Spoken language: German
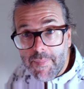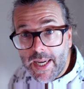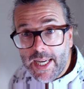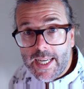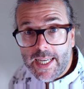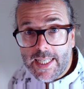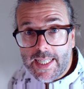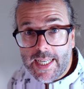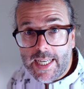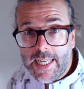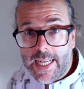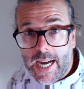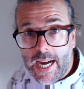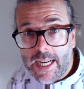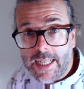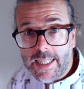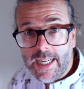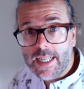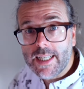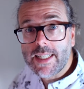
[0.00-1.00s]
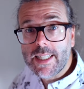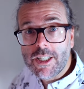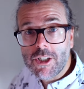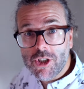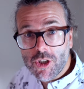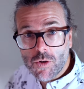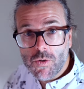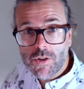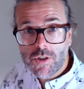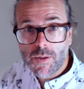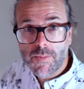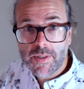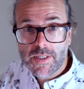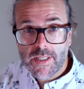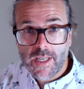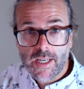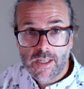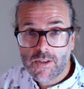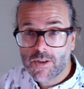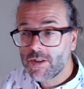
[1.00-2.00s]
Mehr richtige Nachteile, die ein Showstopper
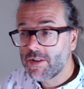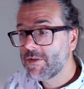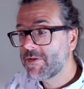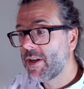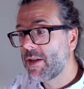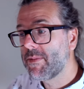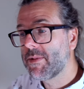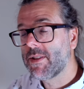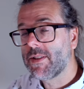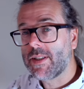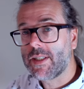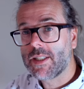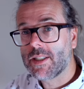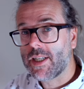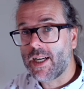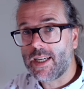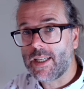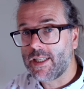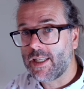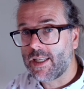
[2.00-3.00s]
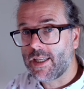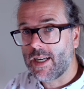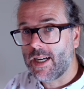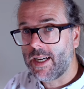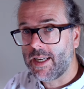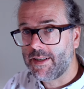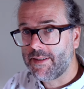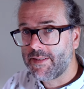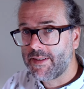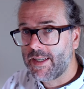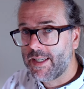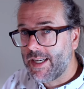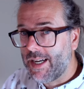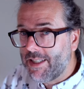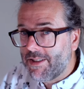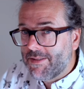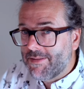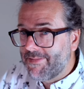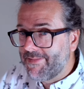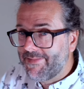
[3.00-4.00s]
sein können, fallen uns X3 nicht ein.
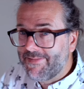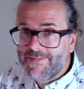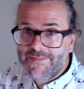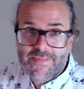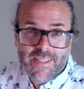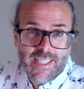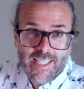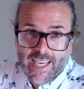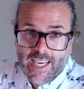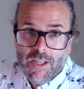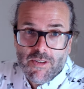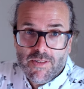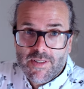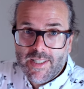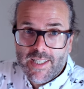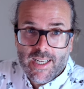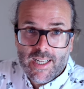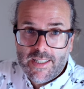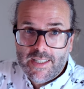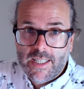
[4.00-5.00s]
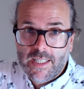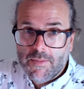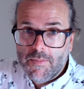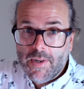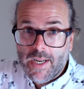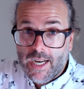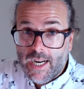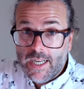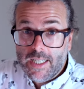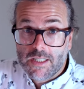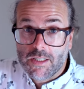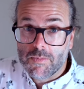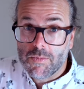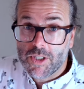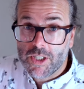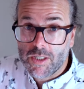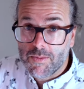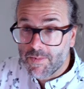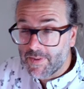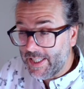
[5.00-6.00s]
Also wir drehen uns die ganze Zeit im Kreis. Du
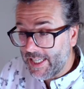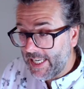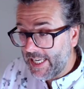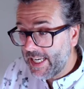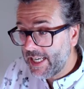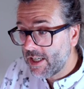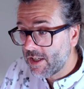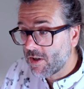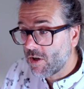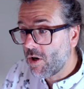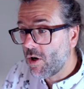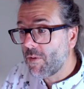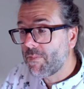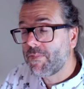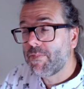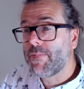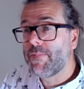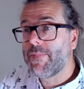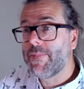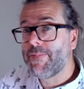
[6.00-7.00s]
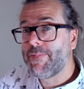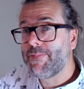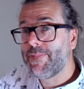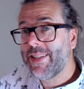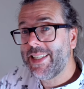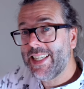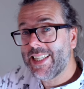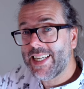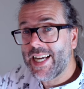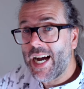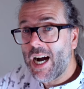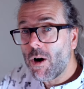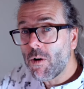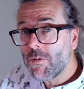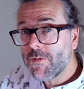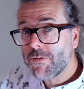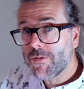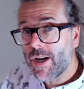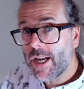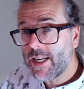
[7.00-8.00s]
musst dir überlegen, ob dir der
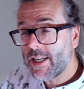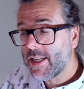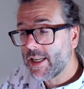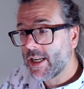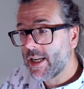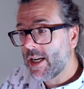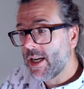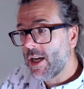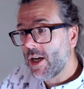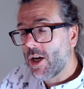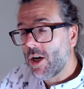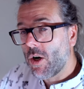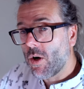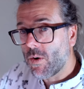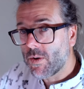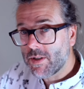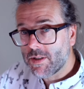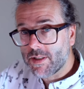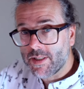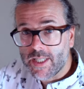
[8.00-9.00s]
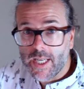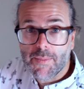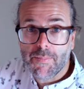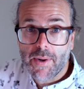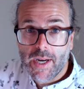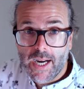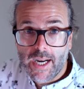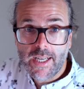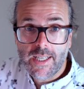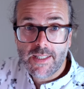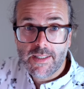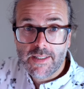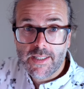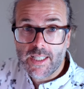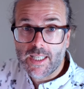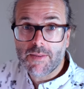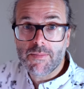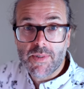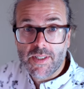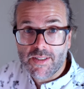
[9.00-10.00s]
Aufwand und der Preis
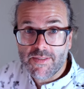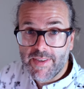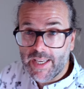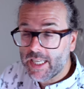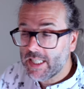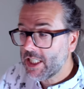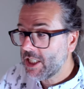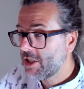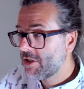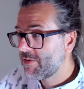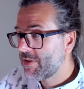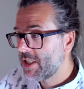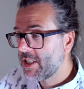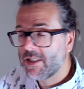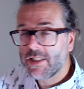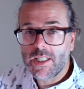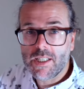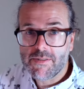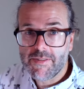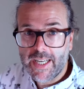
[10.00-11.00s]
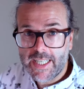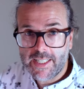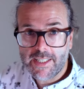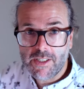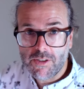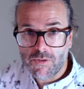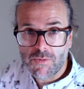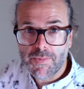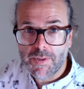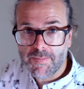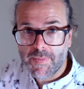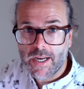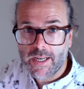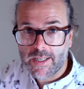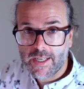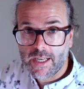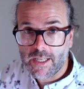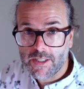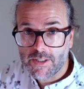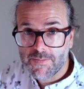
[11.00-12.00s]
eben das wert ist für diese Effekte, die du
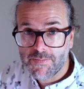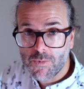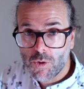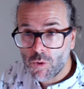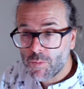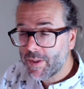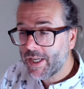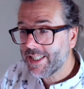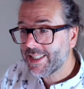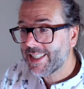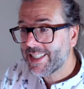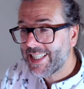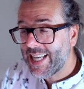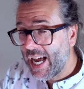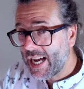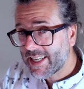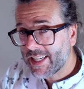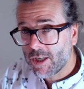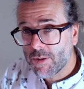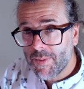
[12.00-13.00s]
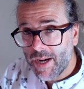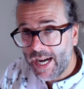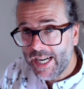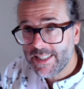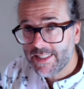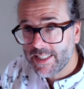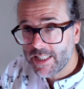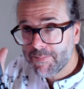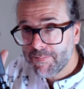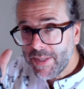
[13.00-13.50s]
mitmachen kannst. Übrigens, Nachteil Nummer 1, die